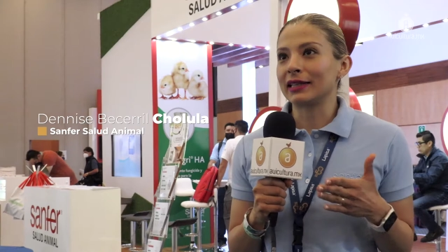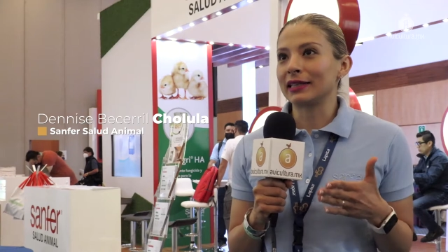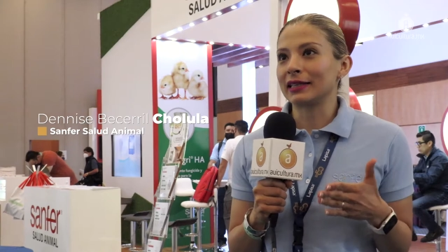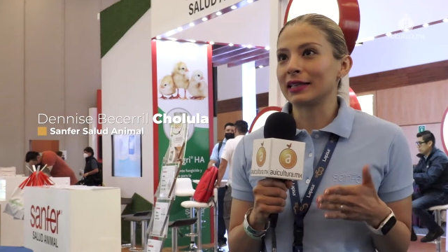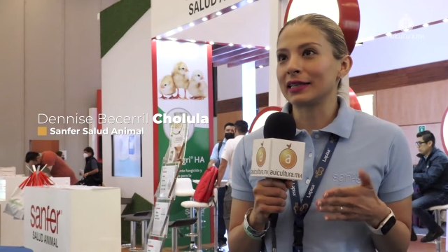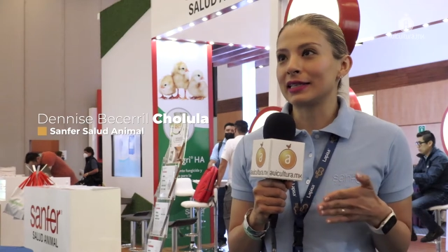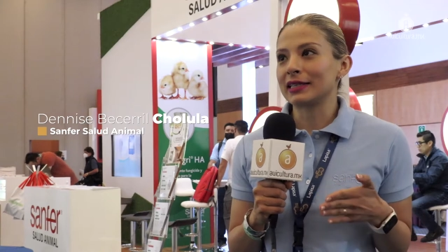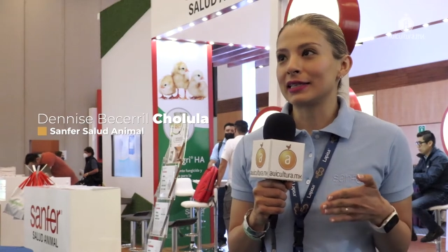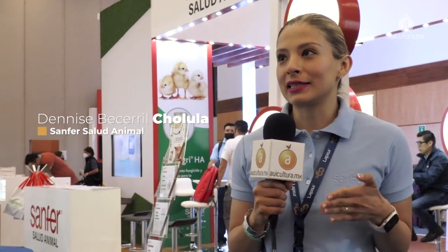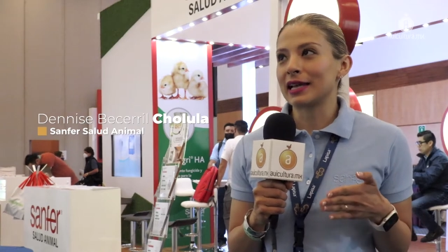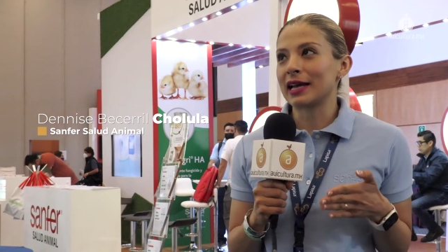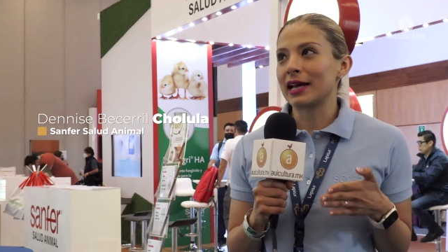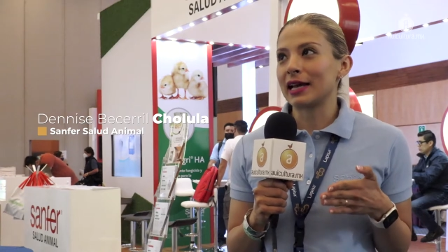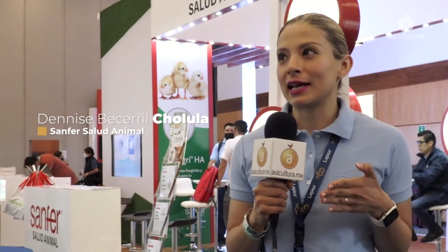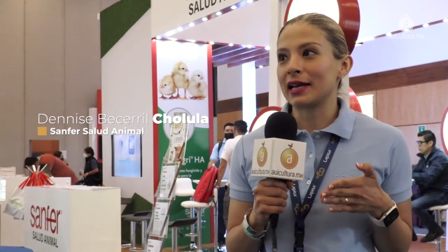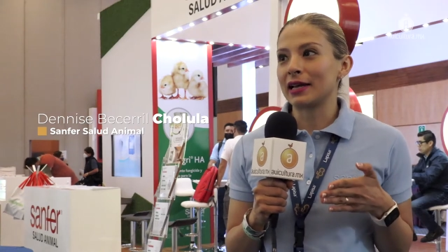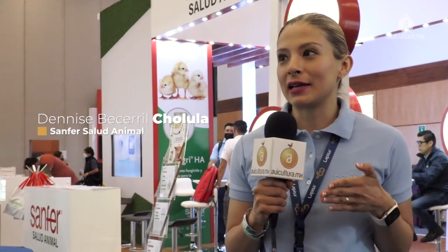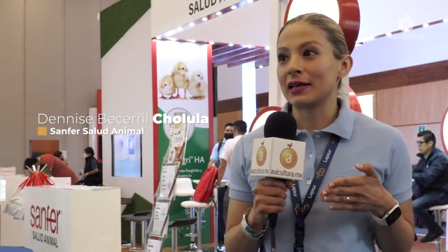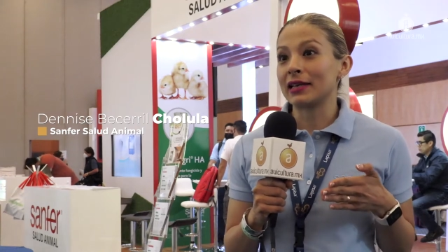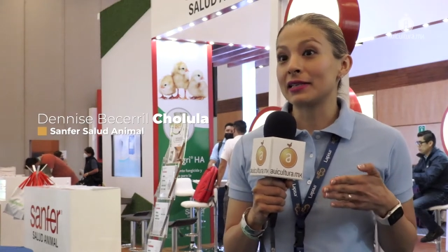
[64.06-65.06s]
tener
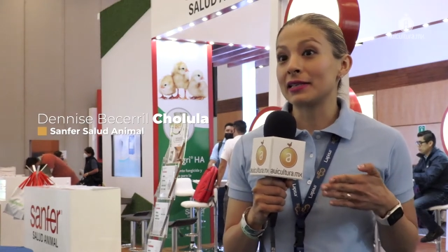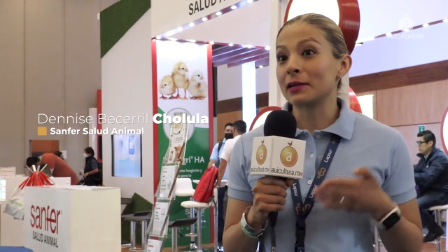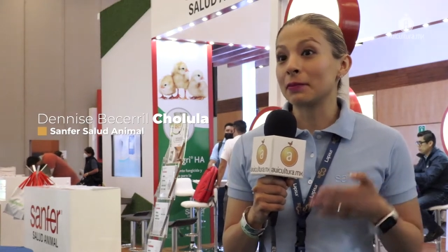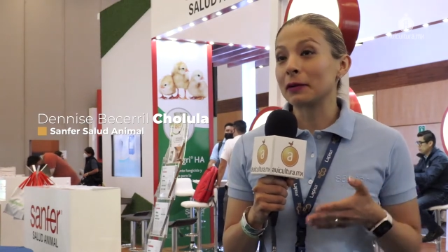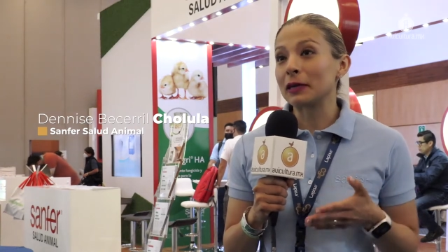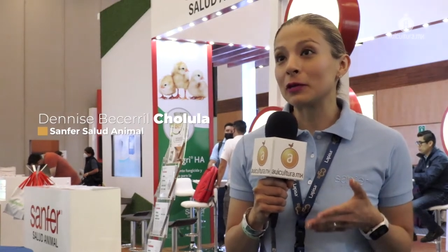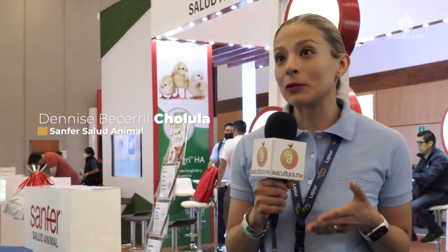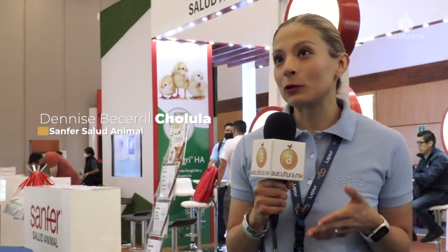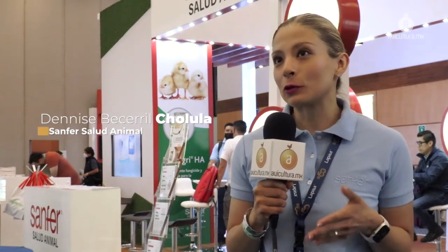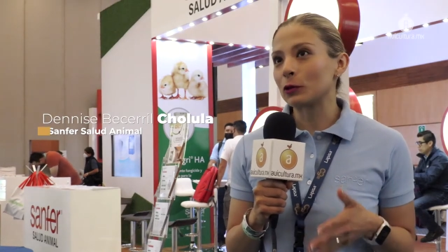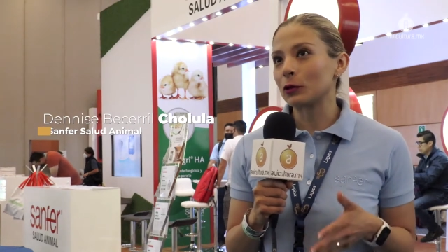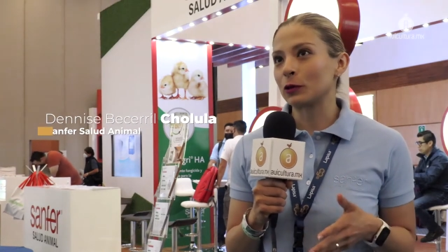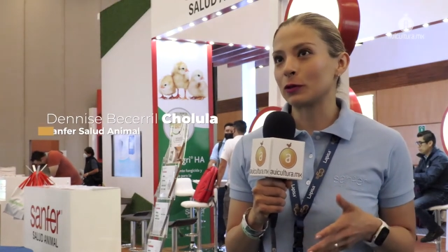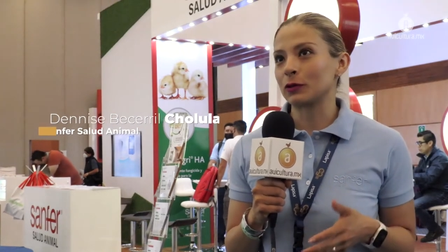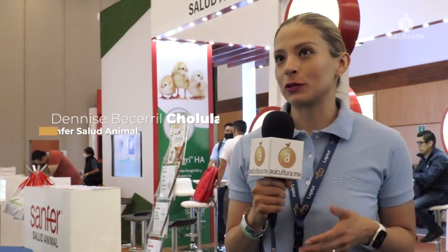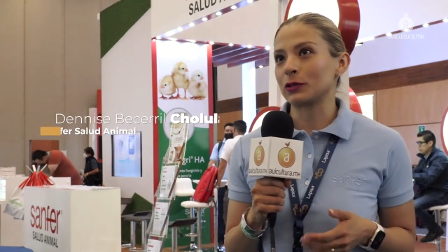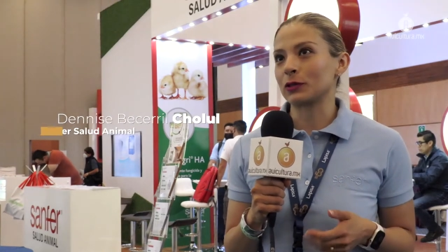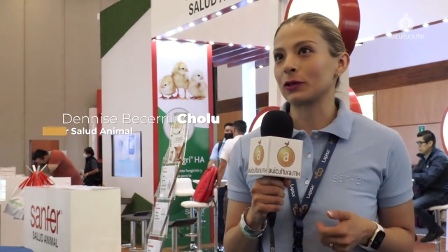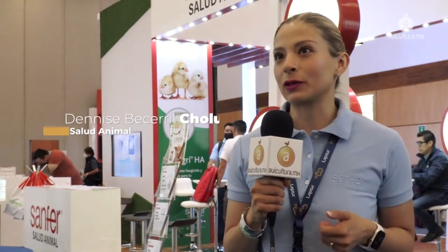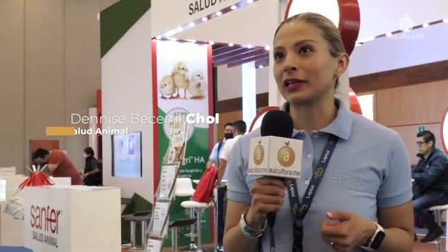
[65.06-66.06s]
esa, ese vínculo con
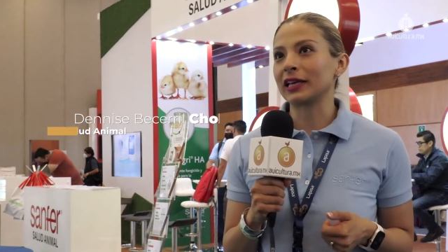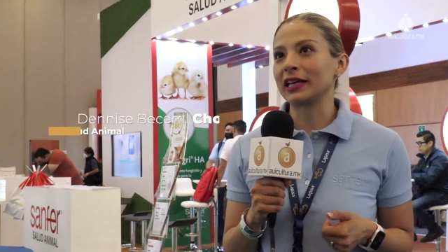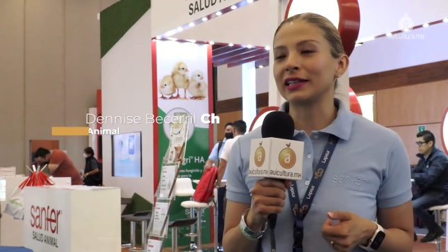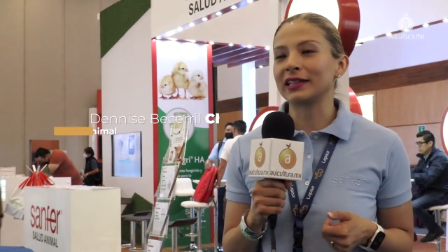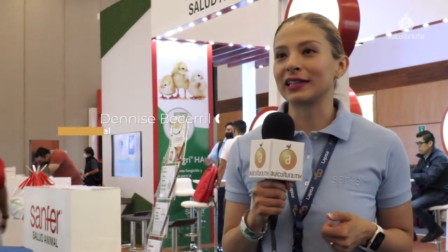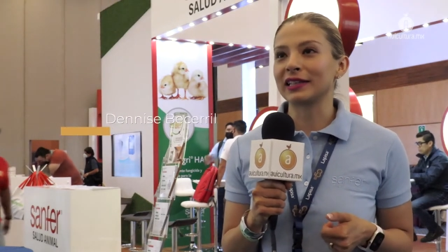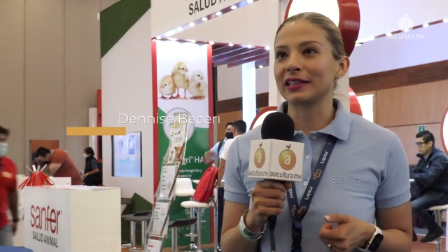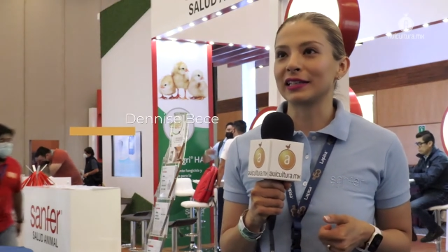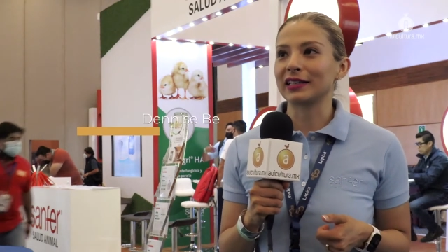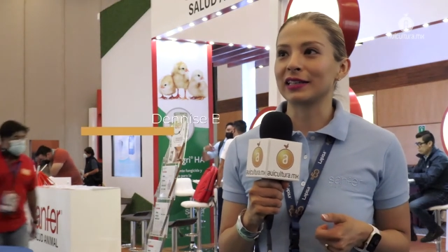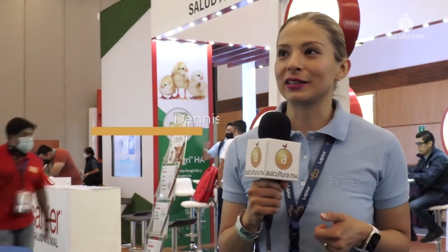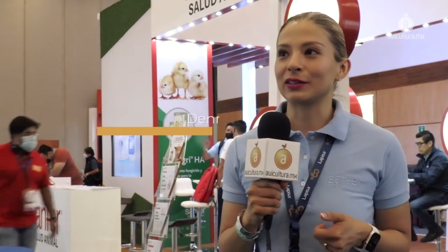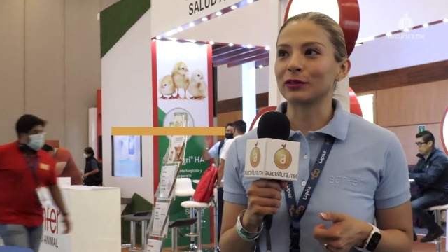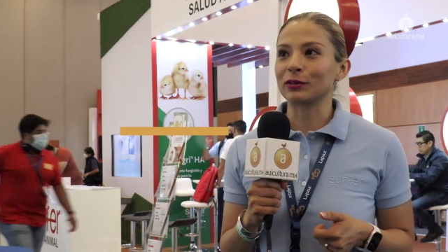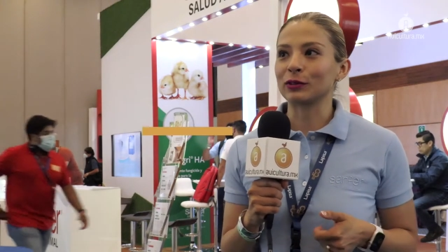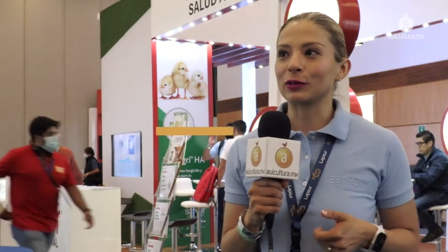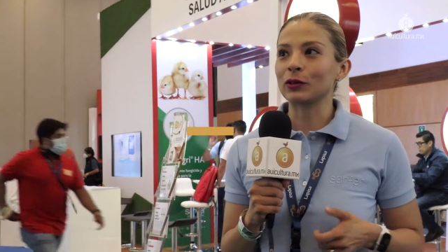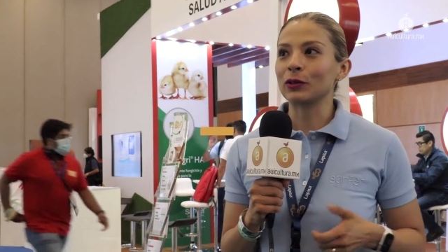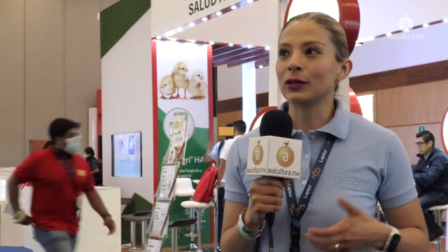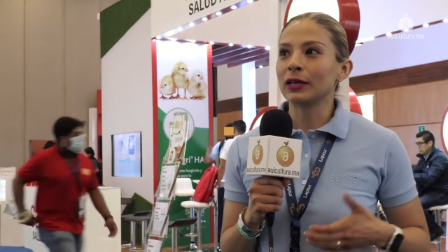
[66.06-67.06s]
nuestro cliente
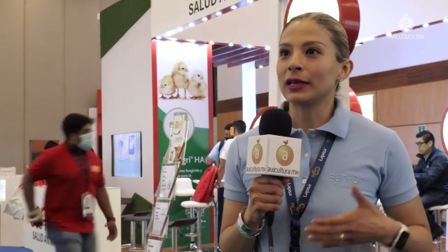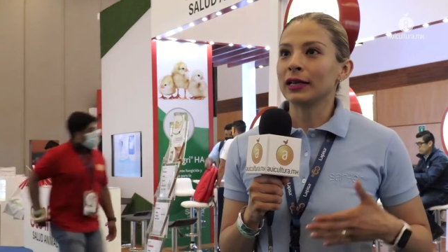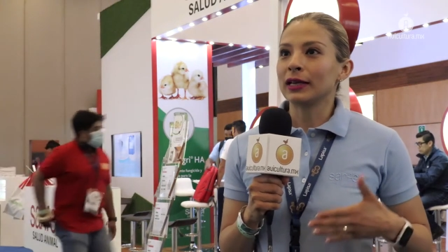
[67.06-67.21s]
directo, ¿no?